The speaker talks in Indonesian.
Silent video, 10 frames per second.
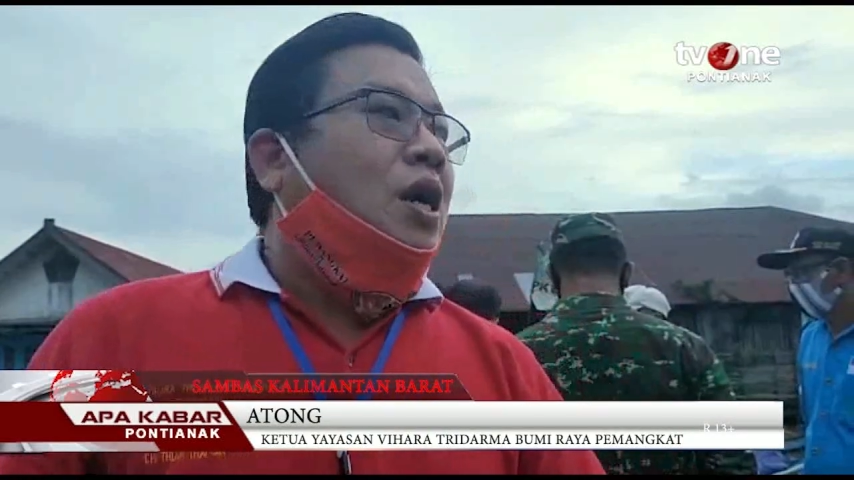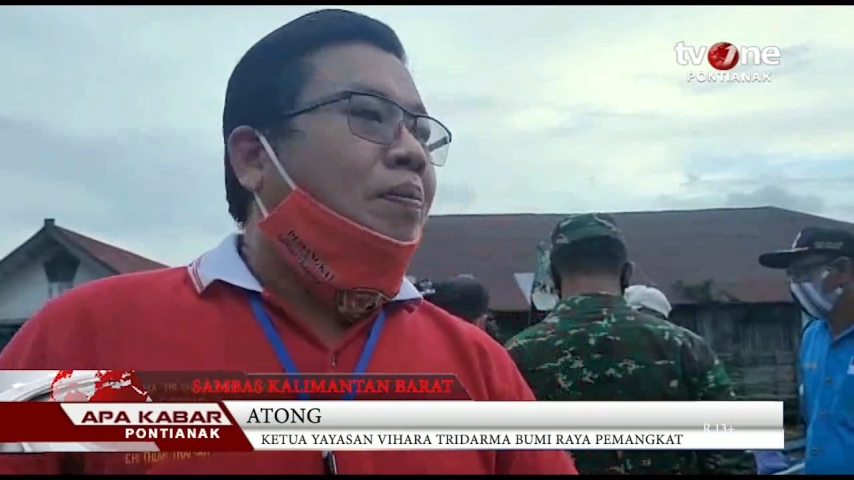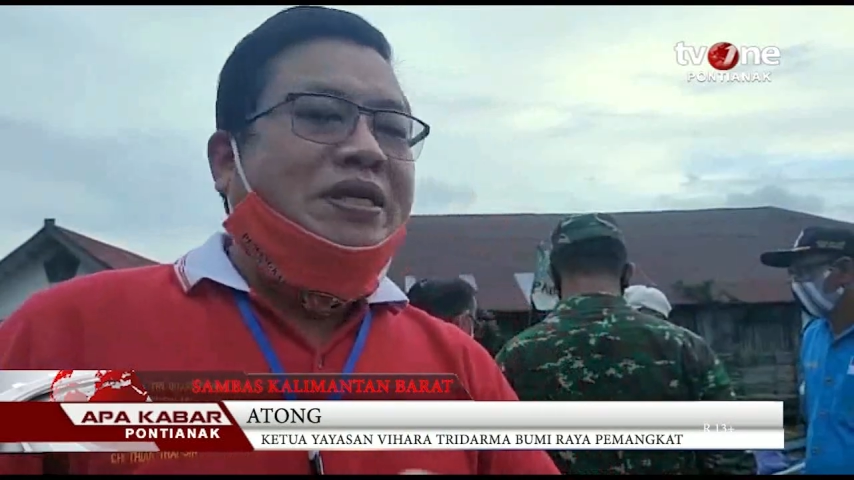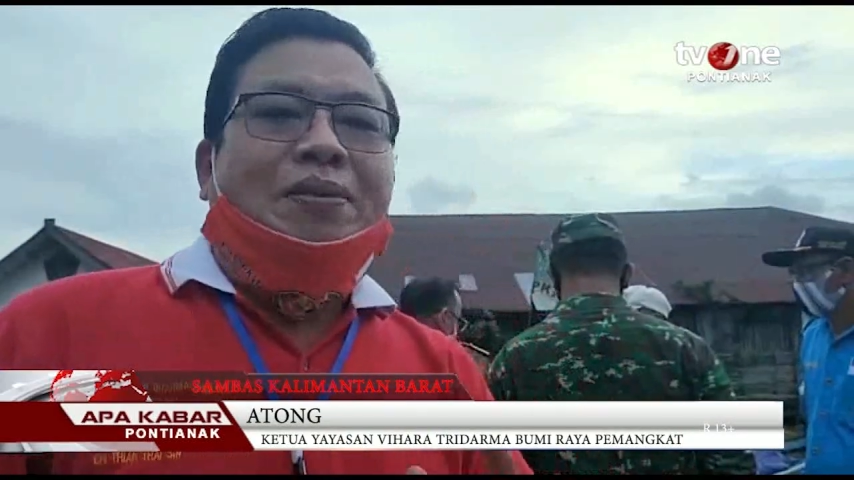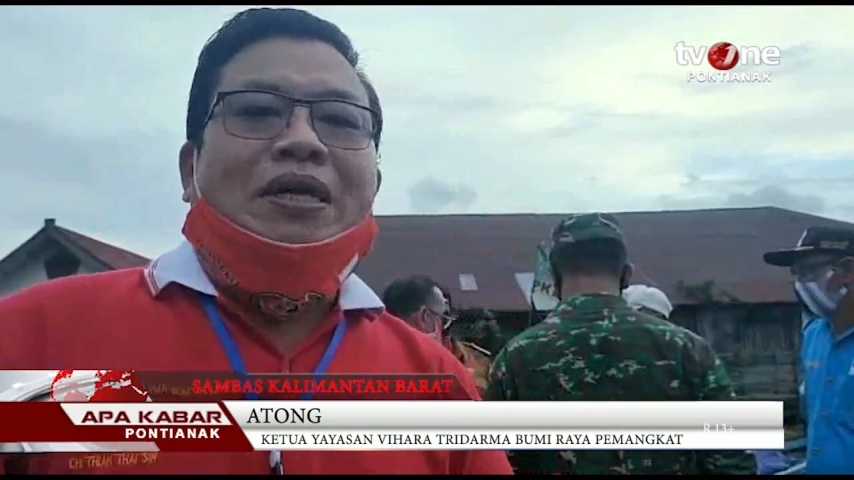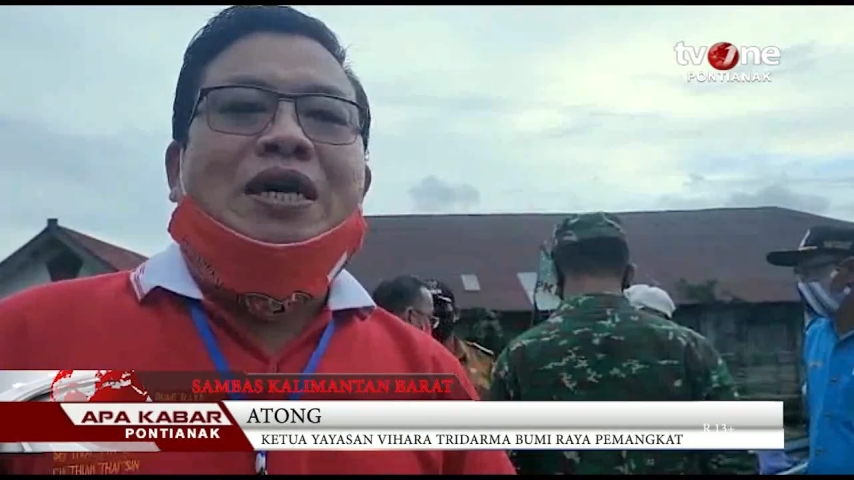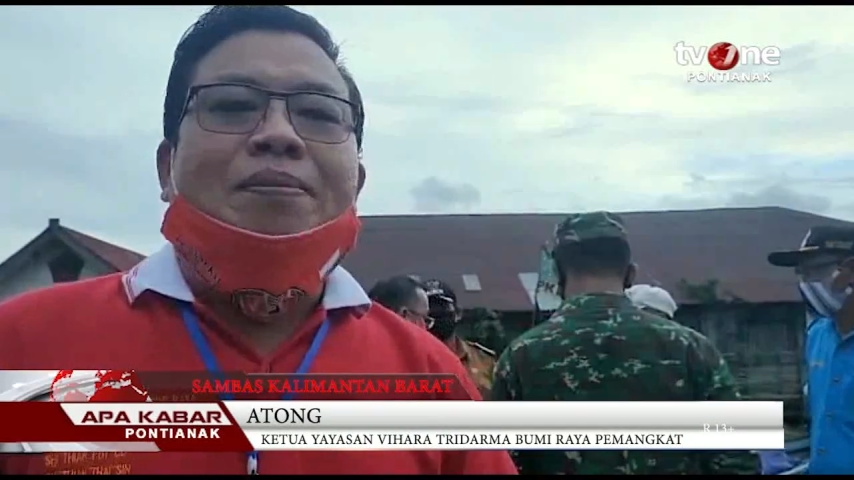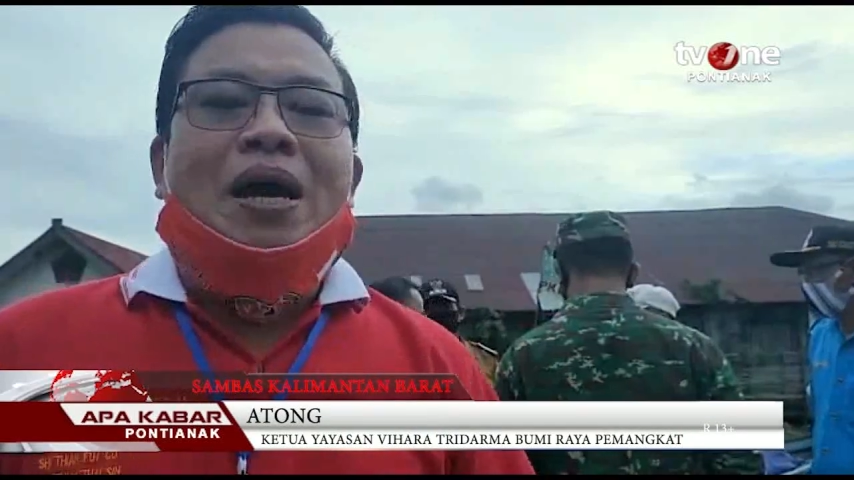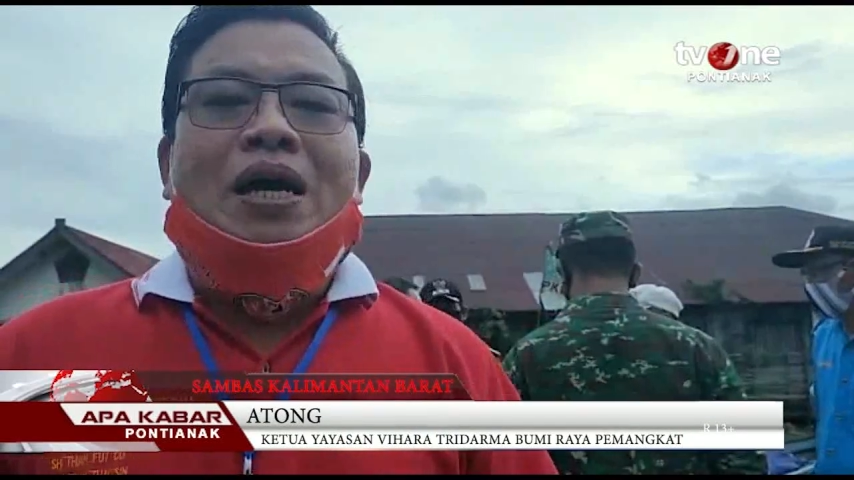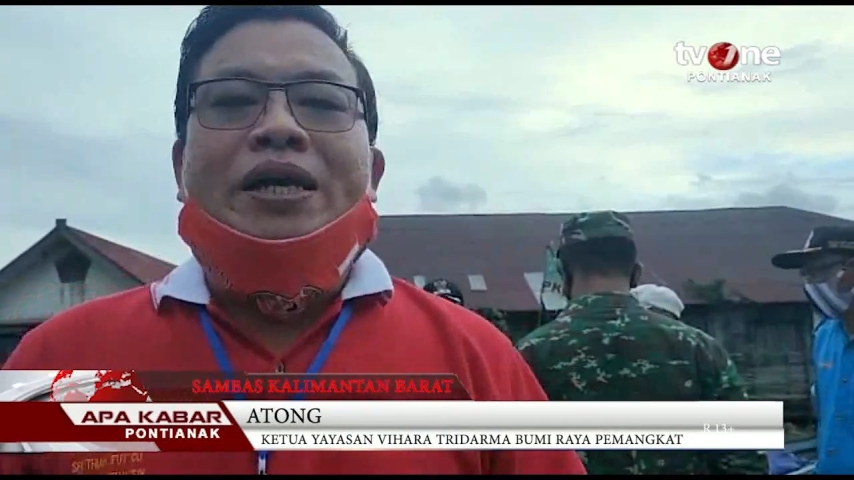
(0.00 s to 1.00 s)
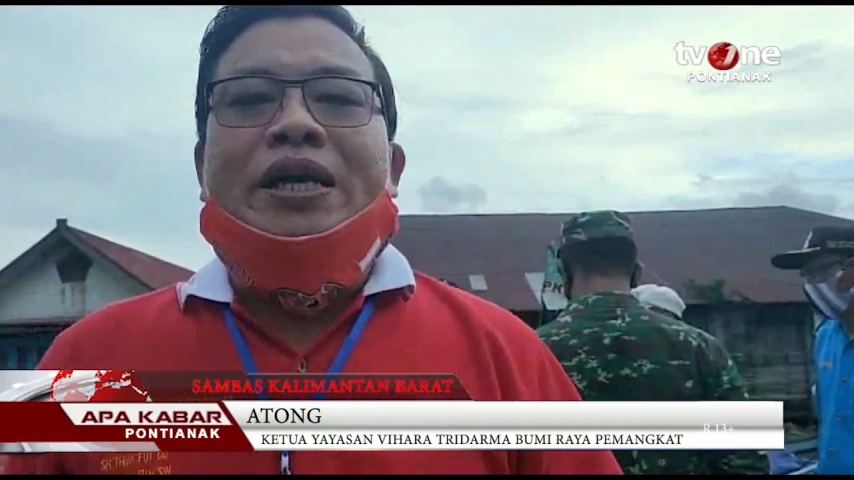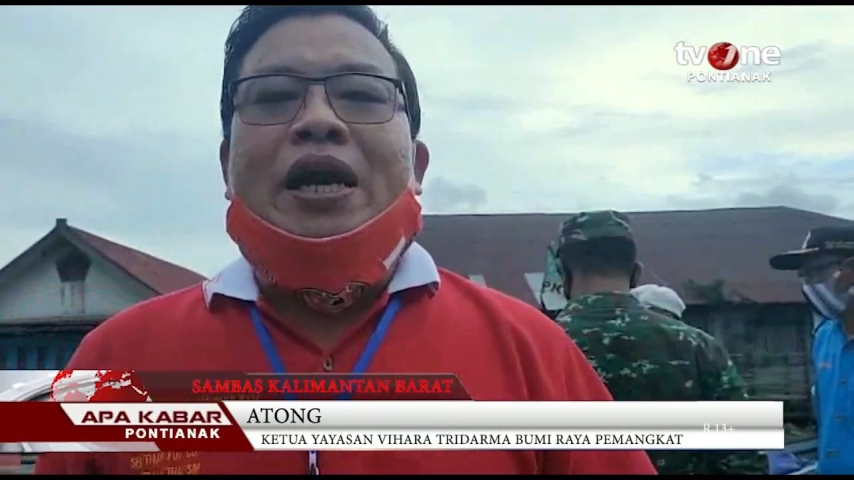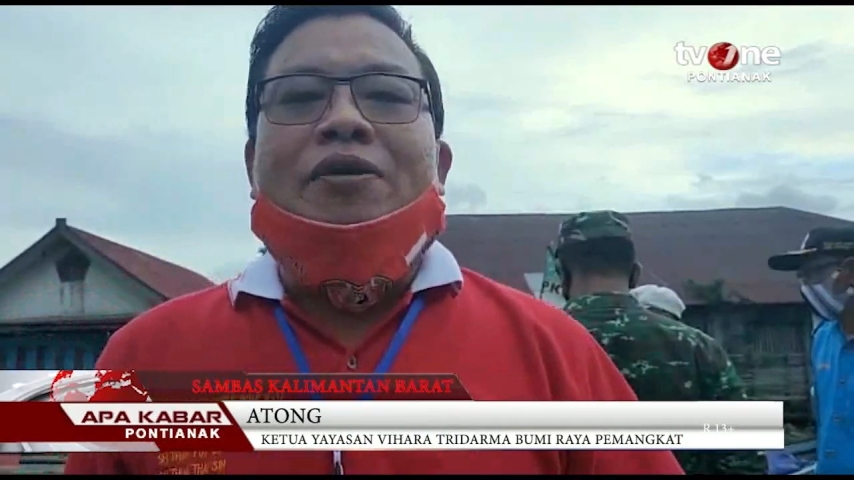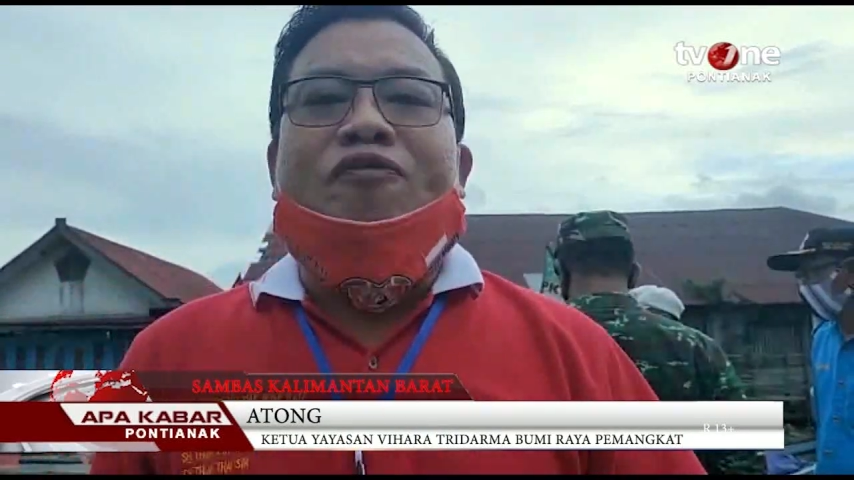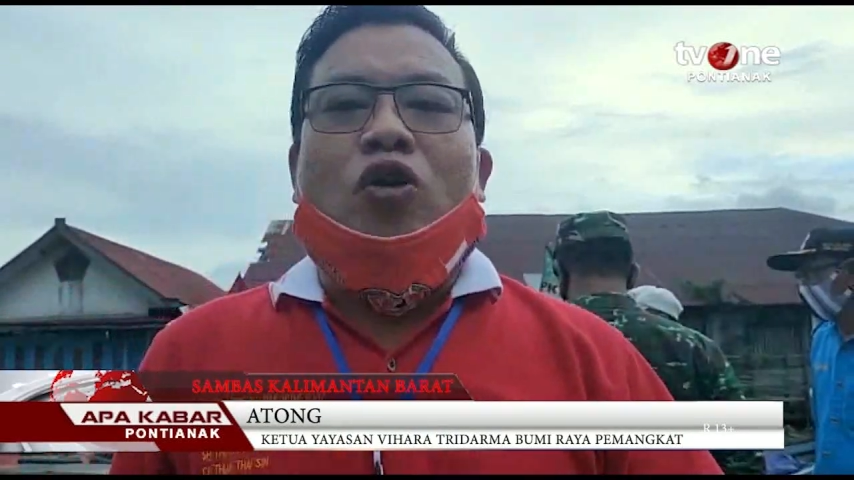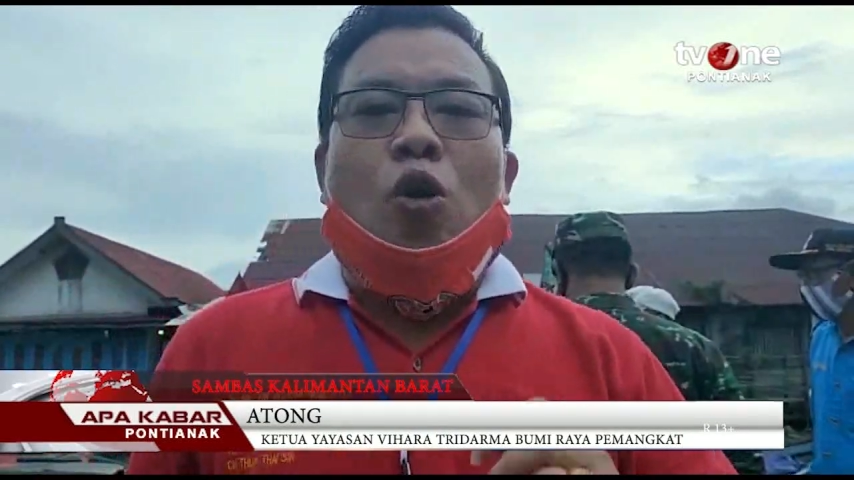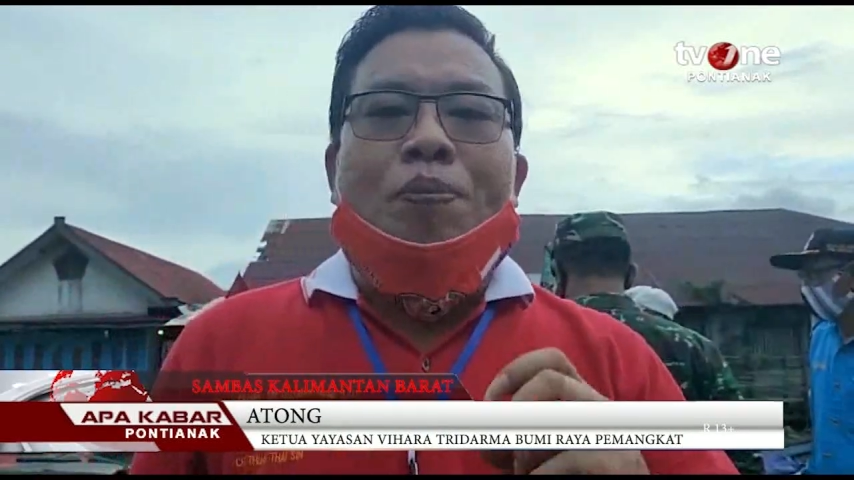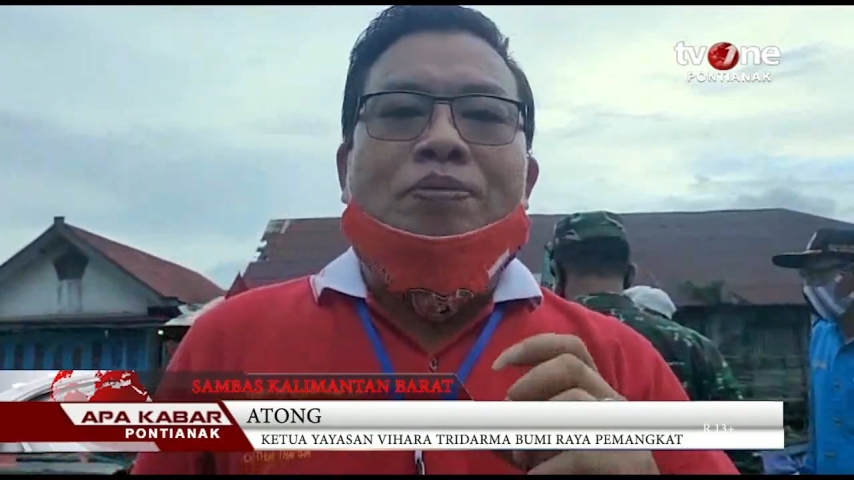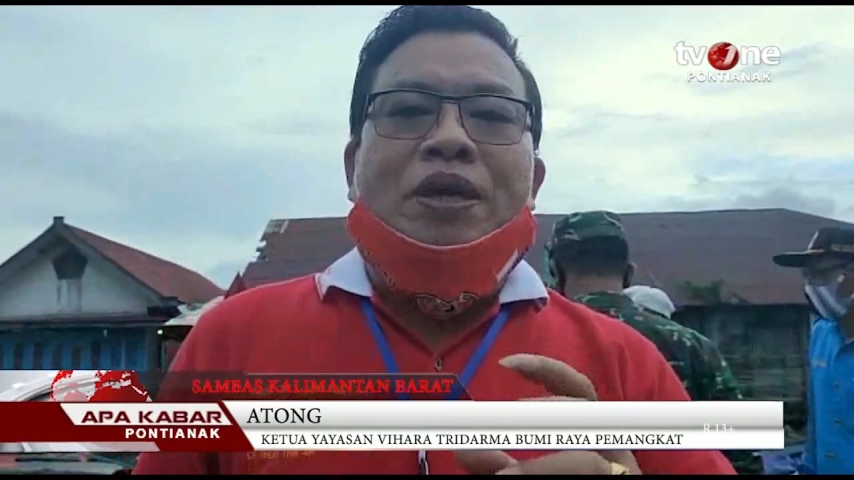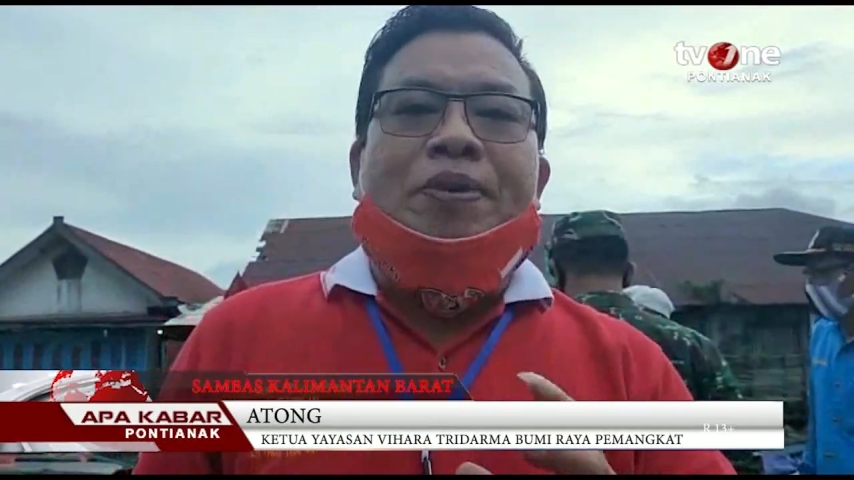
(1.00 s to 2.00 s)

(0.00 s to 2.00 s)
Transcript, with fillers: bersama-sama dengan Forkopimcam